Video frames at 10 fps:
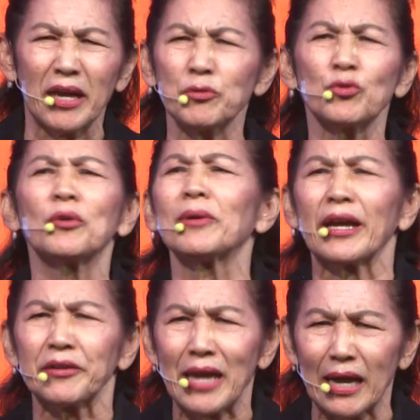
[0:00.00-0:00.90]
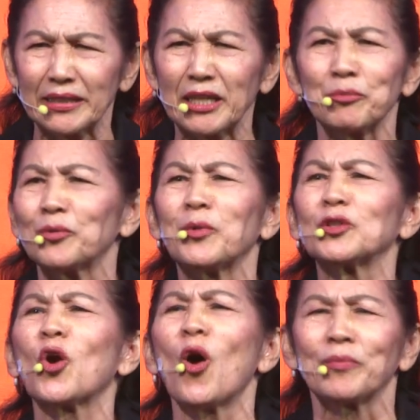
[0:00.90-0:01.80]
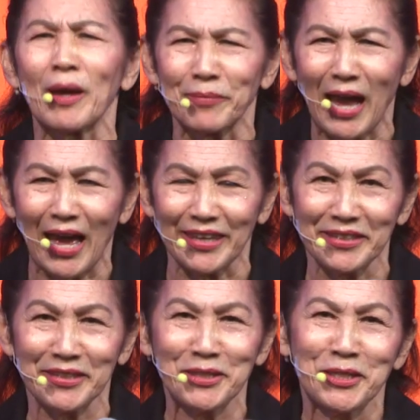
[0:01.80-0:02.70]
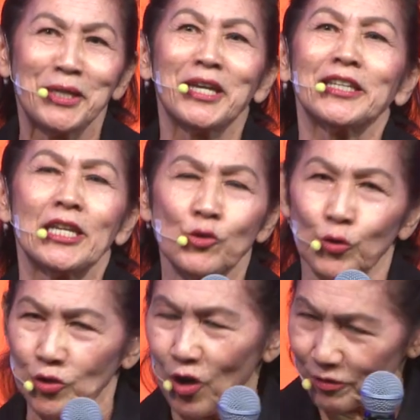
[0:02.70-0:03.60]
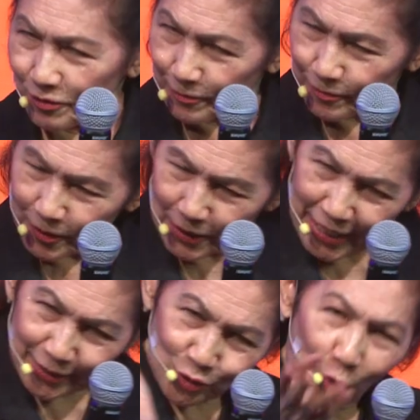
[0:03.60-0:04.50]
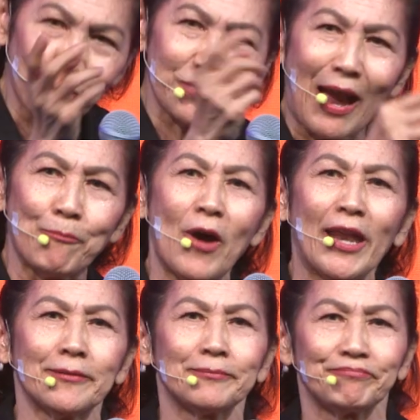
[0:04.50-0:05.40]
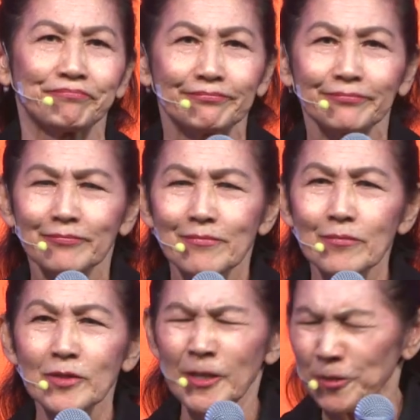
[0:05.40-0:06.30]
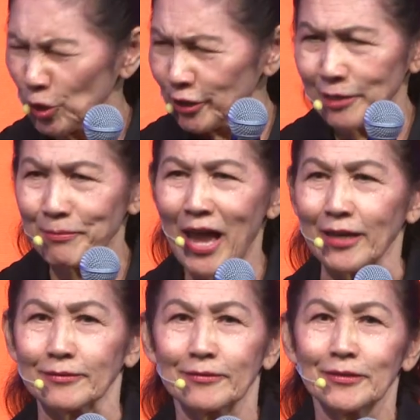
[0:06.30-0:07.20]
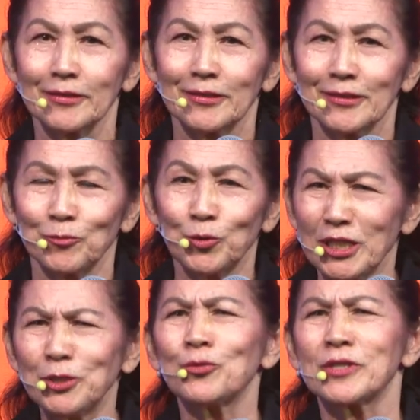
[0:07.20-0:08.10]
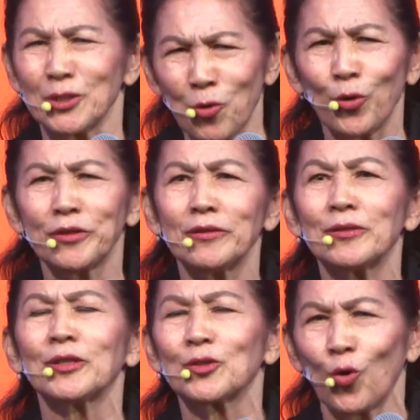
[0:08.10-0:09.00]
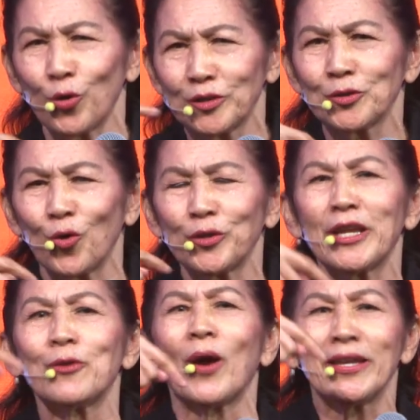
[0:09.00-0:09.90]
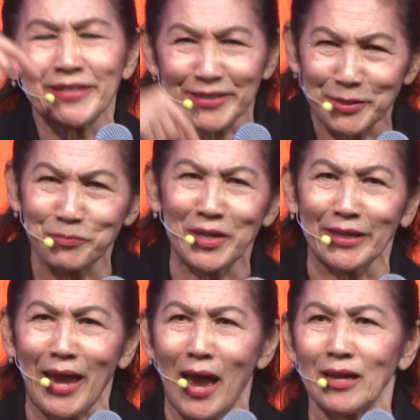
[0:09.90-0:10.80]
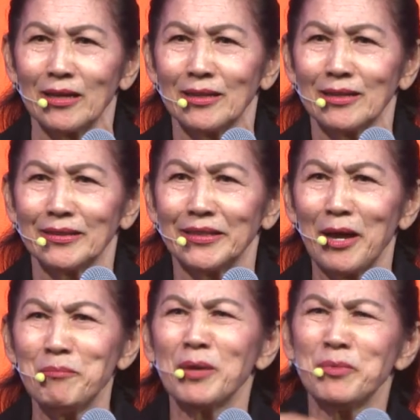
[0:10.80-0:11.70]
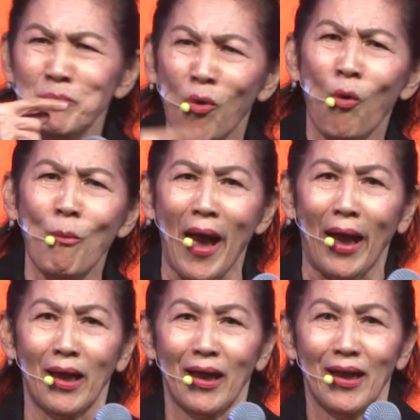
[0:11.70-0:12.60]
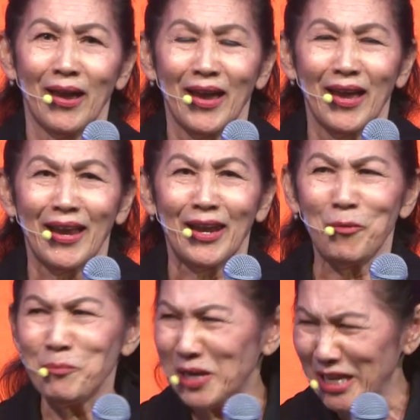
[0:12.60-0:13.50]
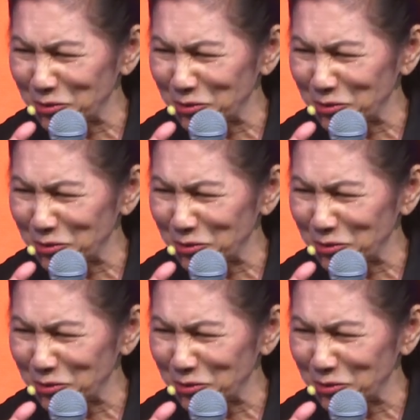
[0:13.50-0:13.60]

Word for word: อายุเท่าไหร่ก็อยากเรียนเพราะชอบทำงานในสุดก็เรียนจบ3วันตื่นเต้นมากคุณคิดดูสิคนในวัย77อ่ะนะเบบี้บูมอ่ะแล้วเรียน